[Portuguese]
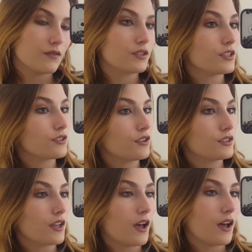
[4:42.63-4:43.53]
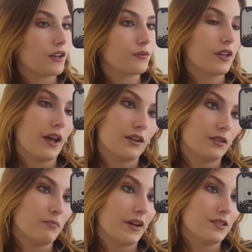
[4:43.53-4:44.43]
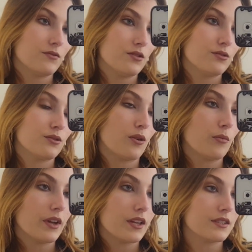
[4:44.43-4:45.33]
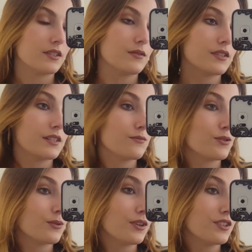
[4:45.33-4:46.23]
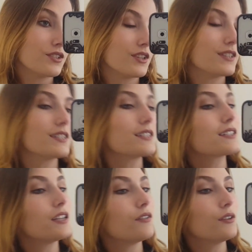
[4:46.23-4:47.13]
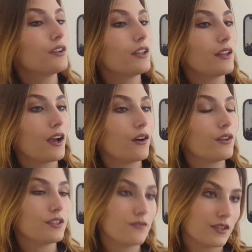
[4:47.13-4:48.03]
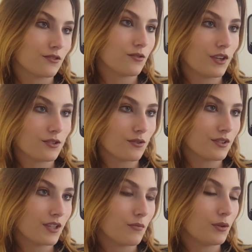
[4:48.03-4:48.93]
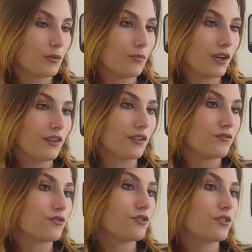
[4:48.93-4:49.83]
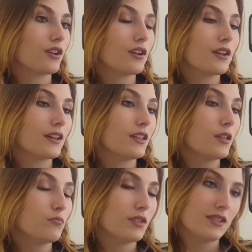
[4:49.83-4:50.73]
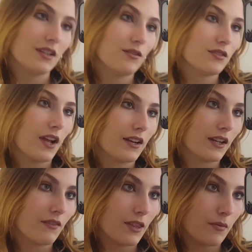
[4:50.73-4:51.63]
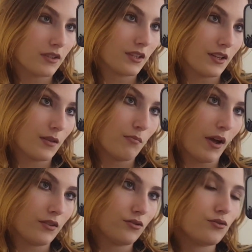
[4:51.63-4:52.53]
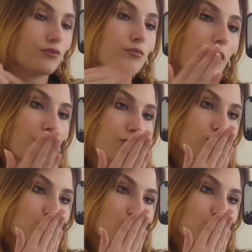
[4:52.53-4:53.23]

Se vocês gostaram, querem mais vídeos como esse, não esqueçam de curtir, se inscrever no canal e ativar as notificações, que é muito importante. E me siga no Instagram, que vai estar aparecendo aqui embaixo. Um beijo!